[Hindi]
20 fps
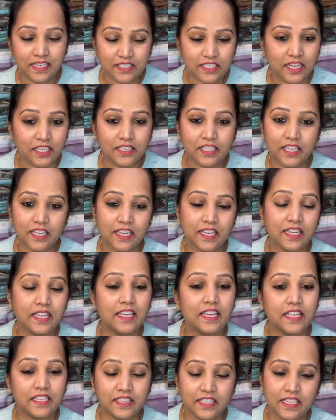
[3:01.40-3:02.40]
लेके जाते
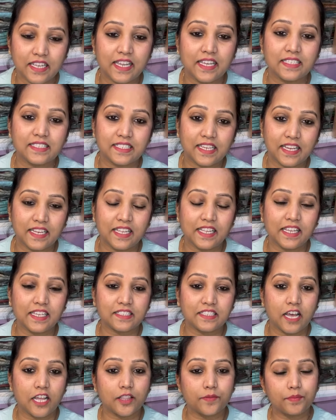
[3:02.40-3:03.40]
हैं लेते हैं एसकेडी
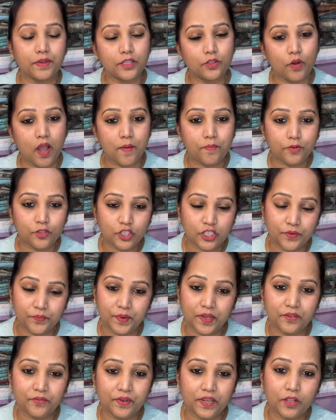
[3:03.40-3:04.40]
के साथ में तो आपको
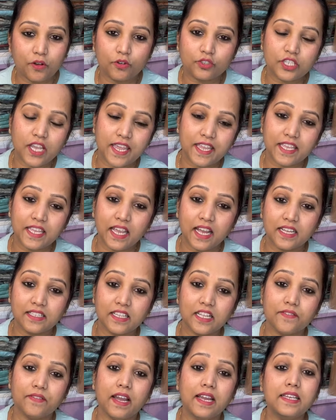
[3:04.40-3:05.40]
शिपिंग फ्री हो जाएगी
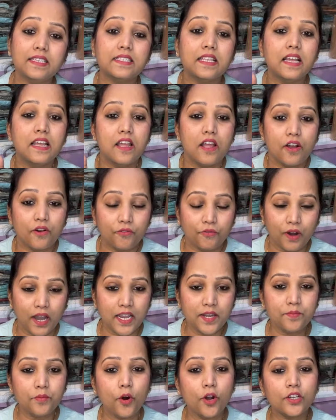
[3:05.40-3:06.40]
अदरवाइज
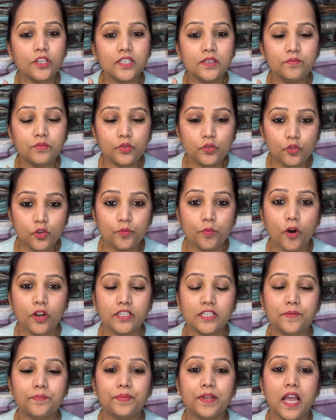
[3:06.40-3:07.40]
वन बॉटम टू
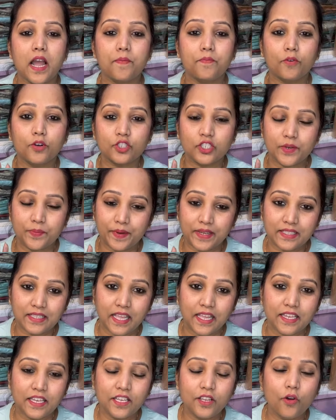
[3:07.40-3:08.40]
बॉटम पे आपको
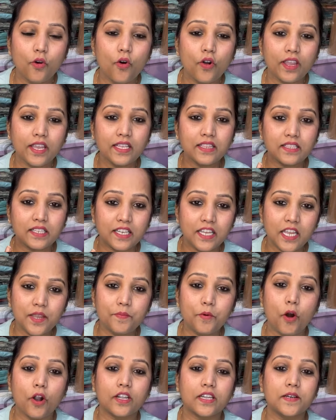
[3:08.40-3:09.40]
शिपिंग देनी होगी
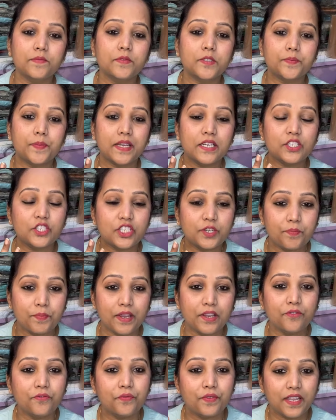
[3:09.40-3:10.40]
थ्री बॉटम्स पे
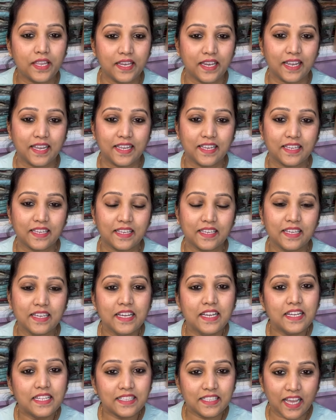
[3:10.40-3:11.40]
शिपिंग फ्री रहेगी
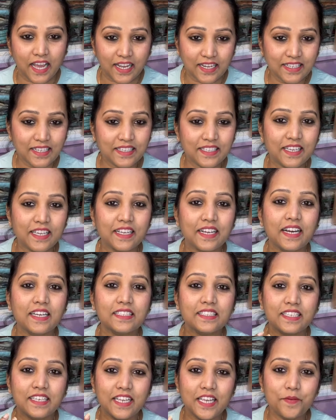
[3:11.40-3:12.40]
ध्यान
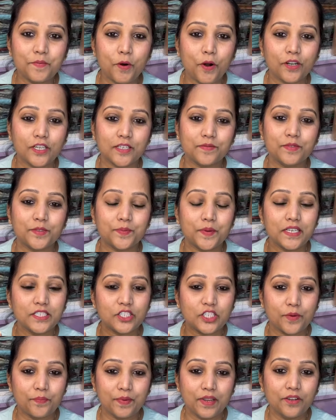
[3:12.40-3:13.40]
रखिएगा थ्री बॉटम्स
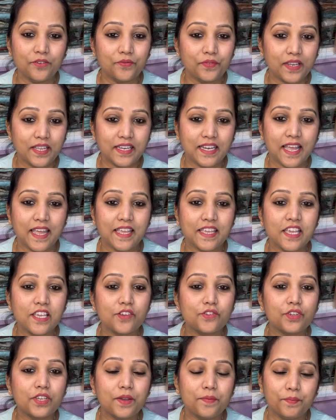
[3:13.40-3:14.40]
पे शिपिंग फ्री
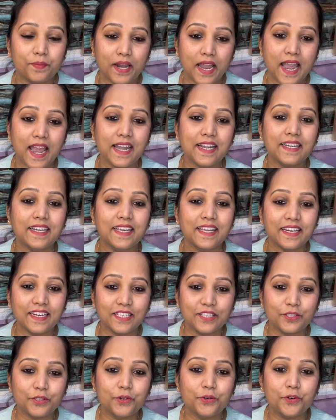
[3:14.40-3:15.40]
रहेगी क्योंकि ब्रांड है
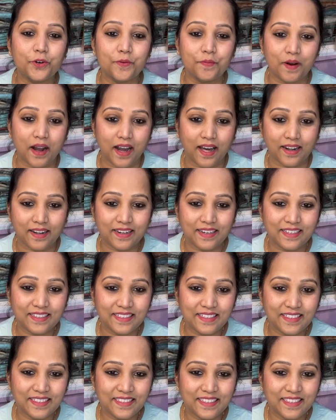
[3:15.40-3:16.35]
ऋतु कुमार